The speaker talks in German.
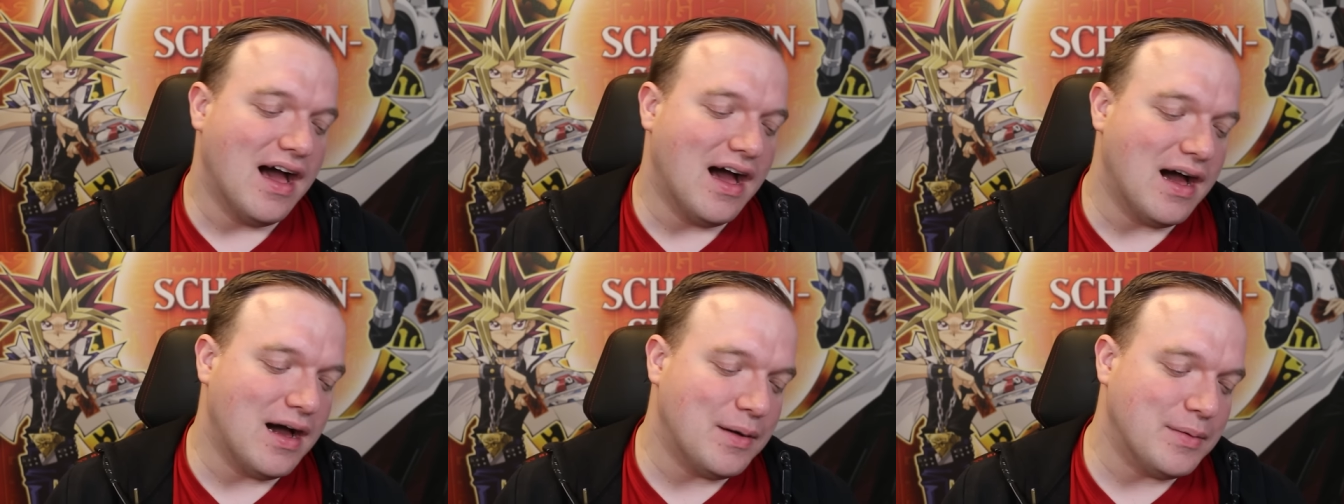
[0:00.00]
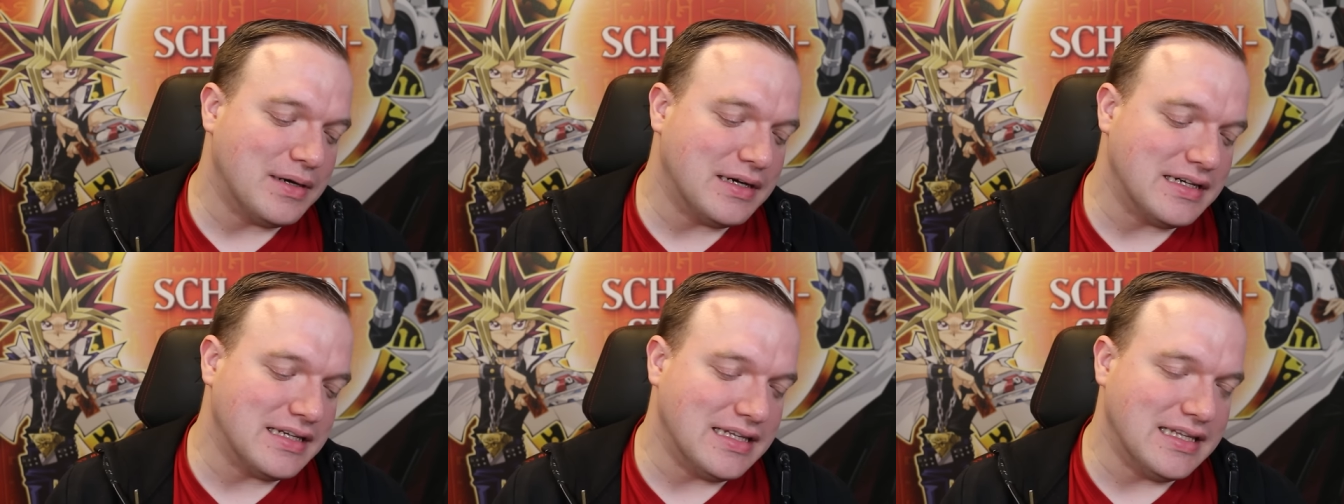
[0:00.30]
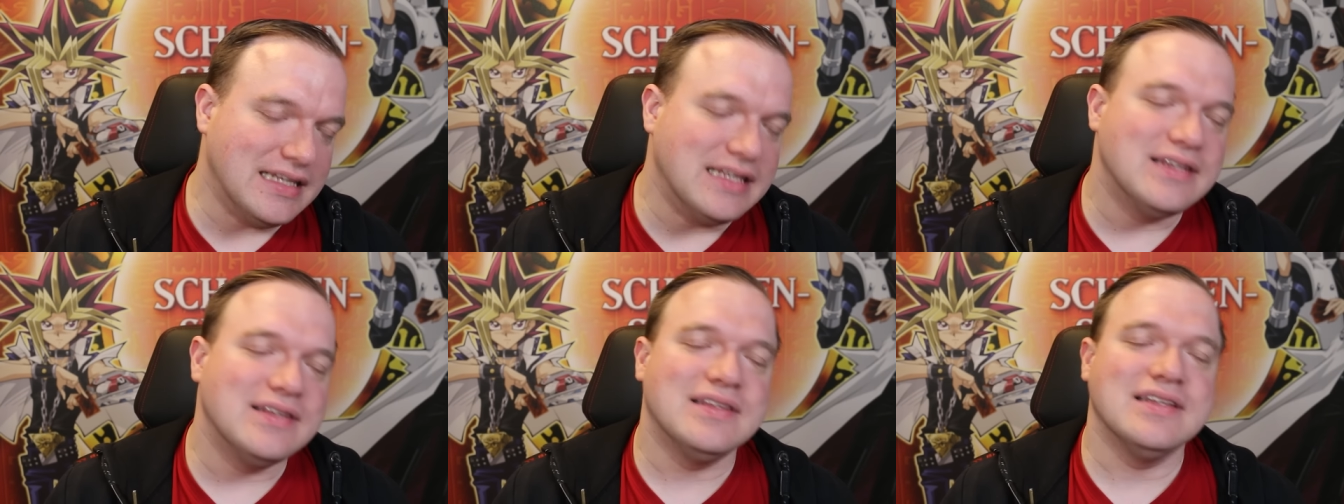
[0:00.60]
Aber
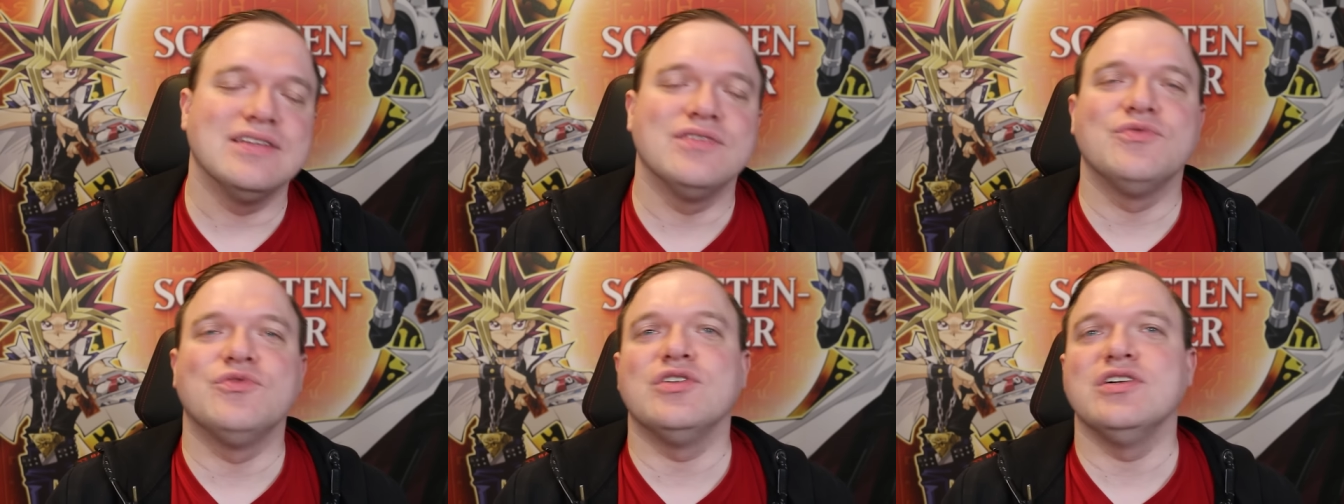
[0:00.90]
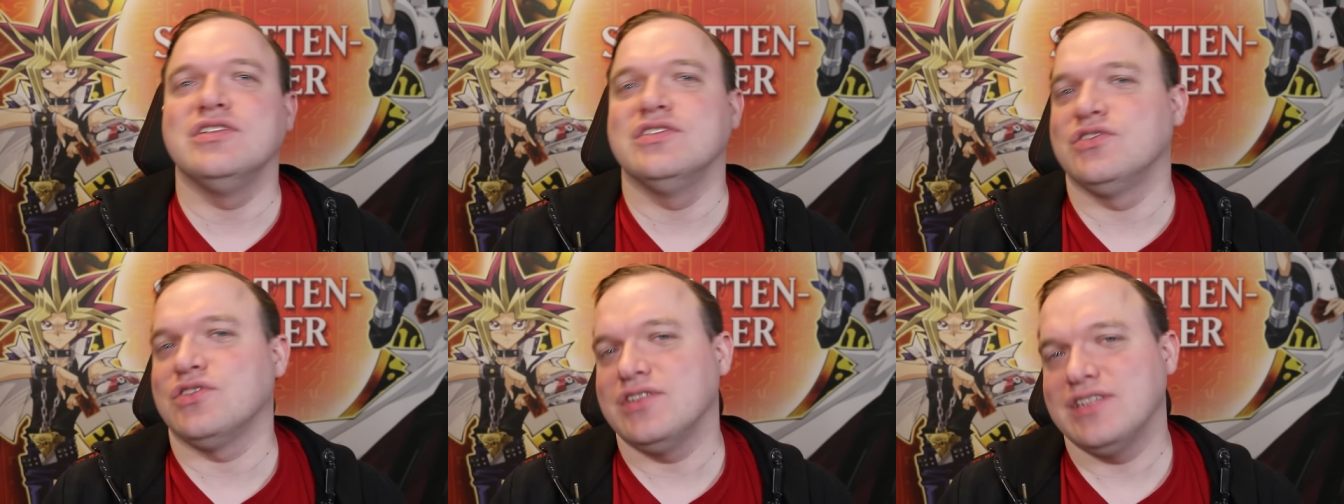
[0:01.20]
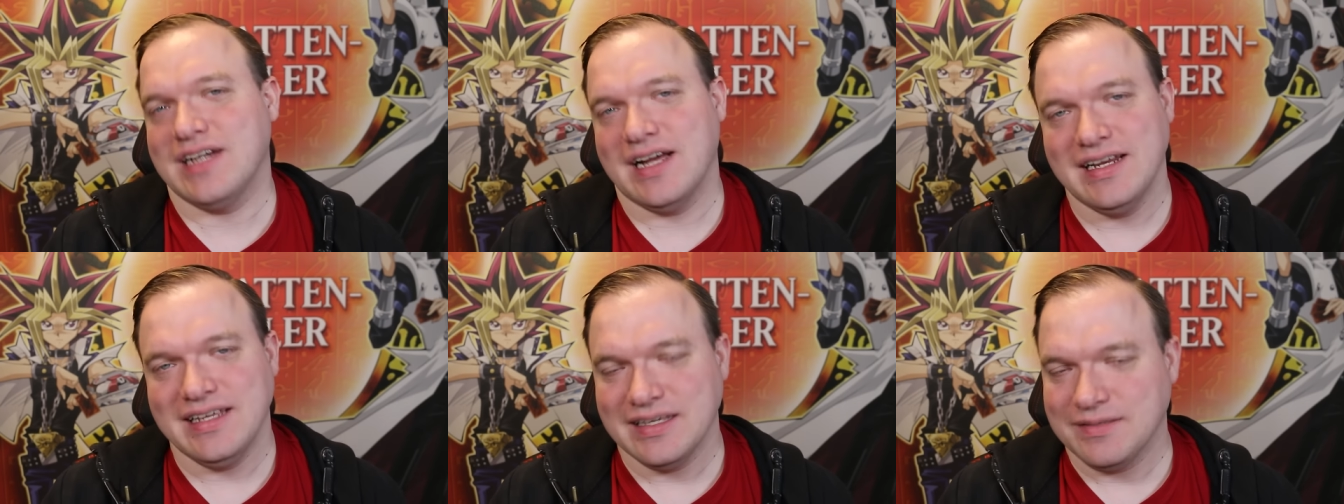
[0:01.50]
ich, es
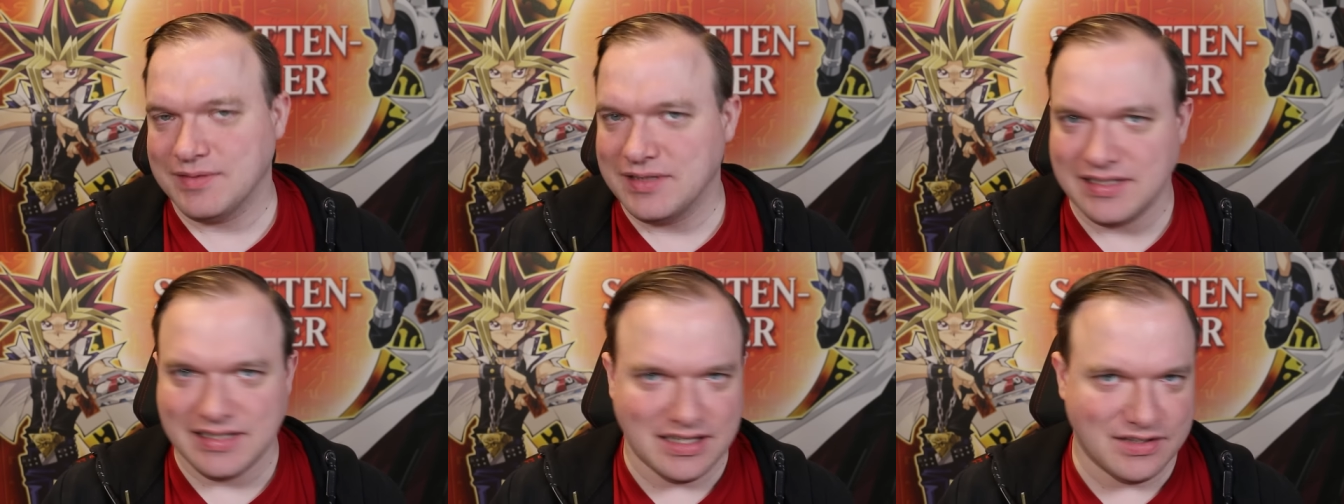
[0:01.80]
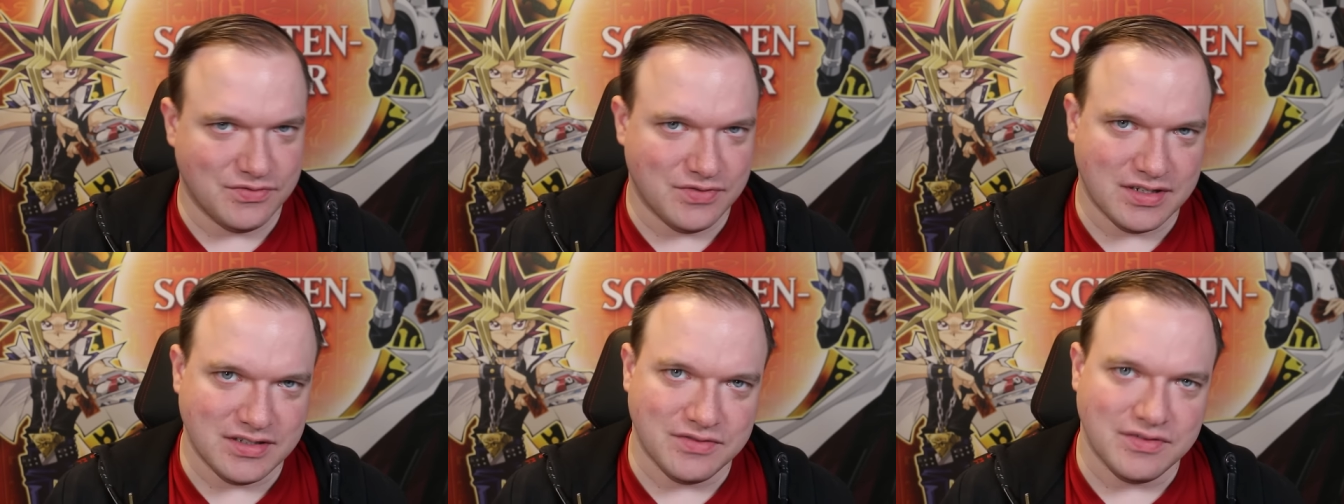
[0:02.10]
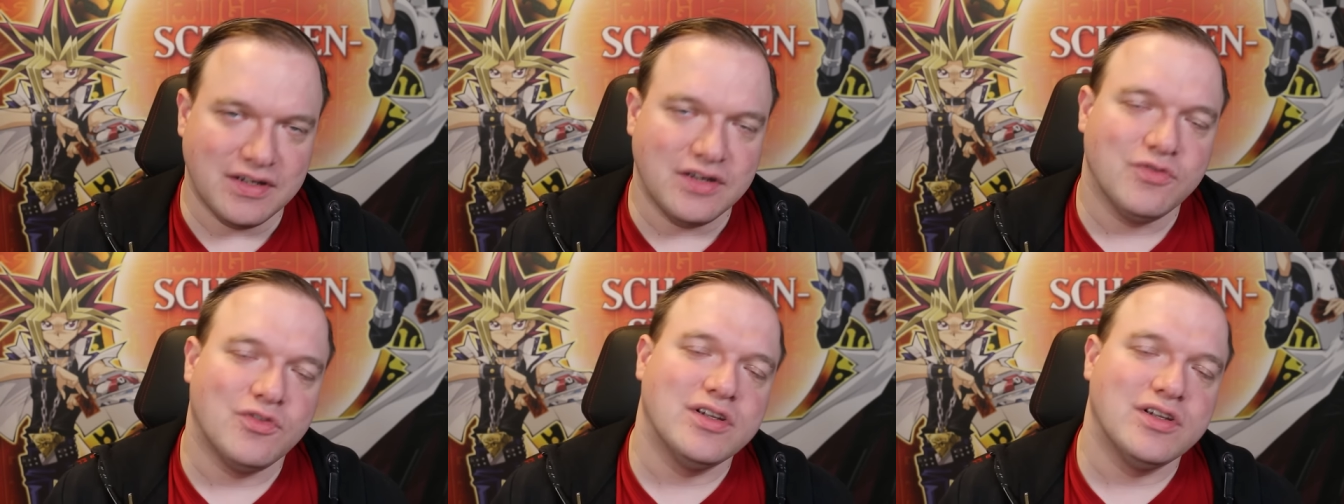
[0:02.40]
sollte eigentlich erstmal eine Testphase werden.